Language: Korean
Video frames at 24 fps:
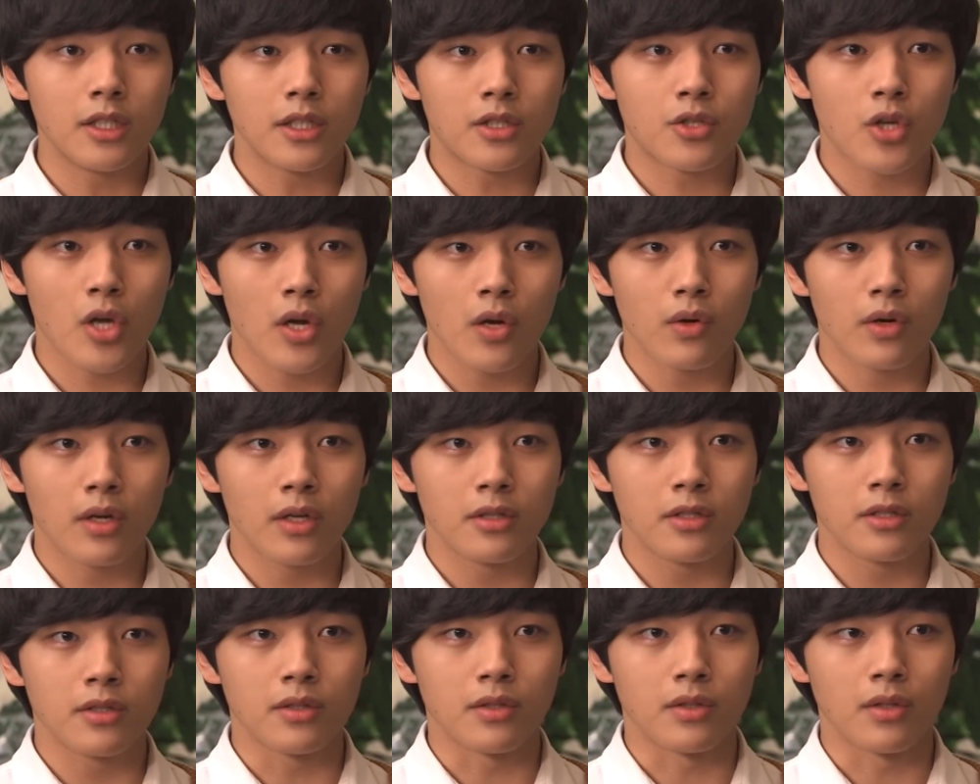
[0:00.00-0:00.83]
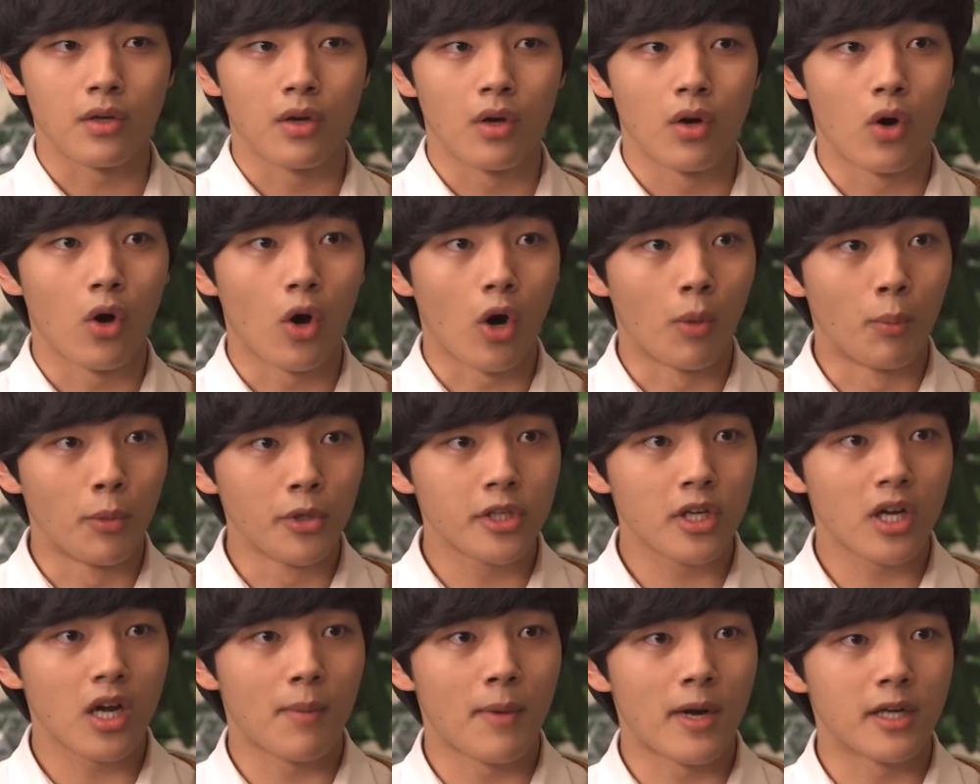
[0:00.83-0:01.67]
이 최영애는
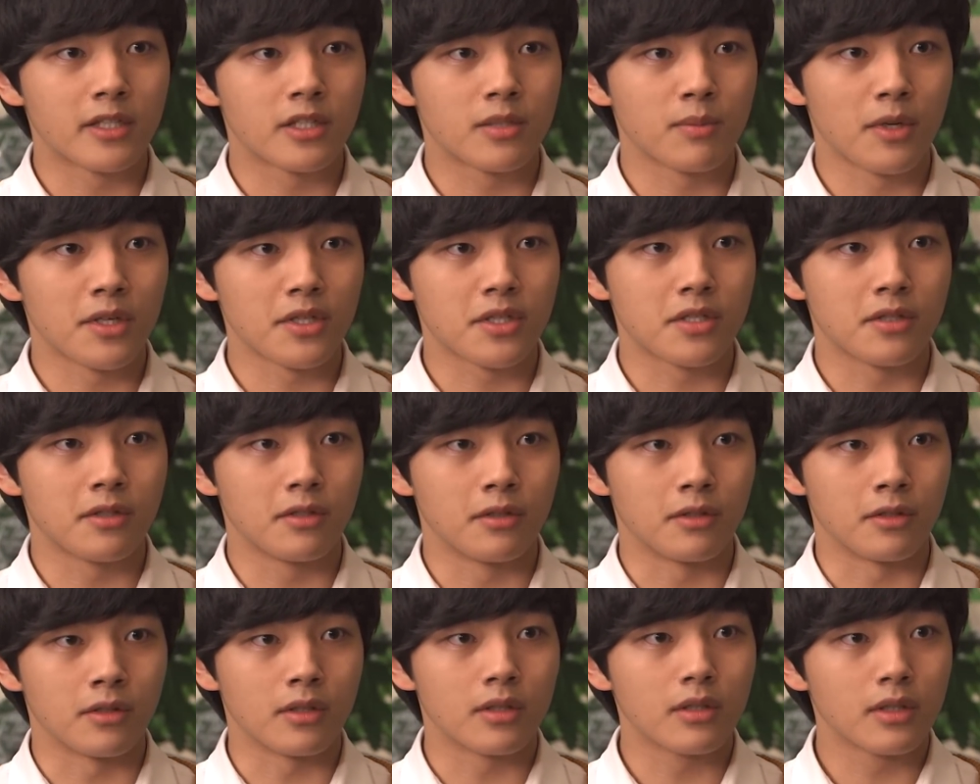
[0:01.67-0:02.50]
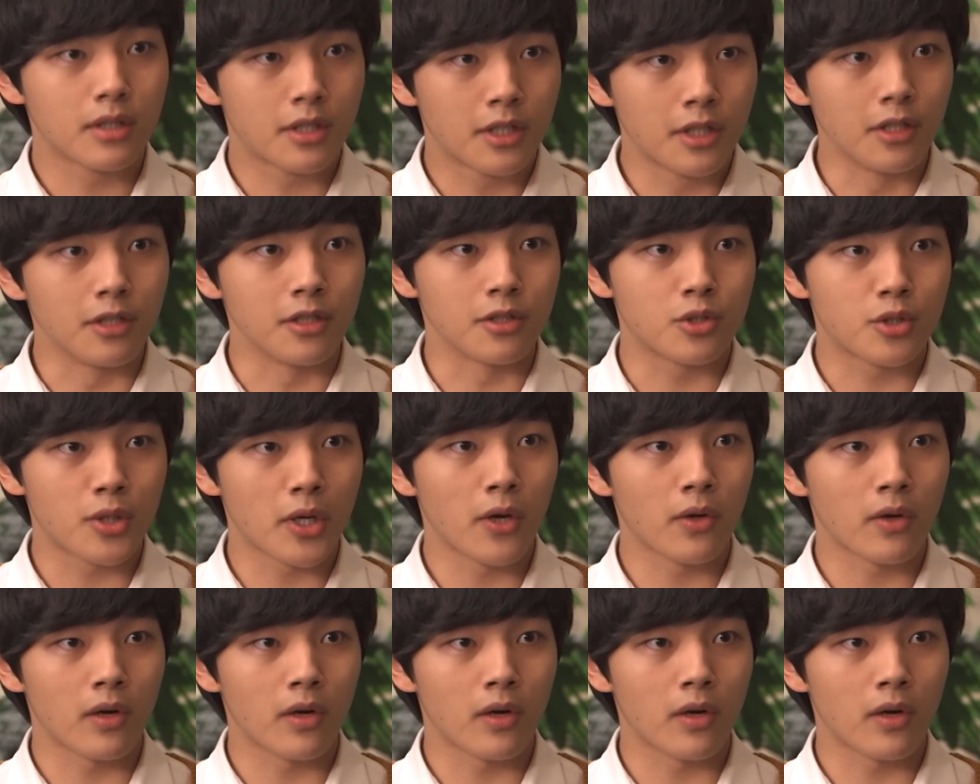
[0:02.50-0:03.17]
어머니가 말씀하시는 그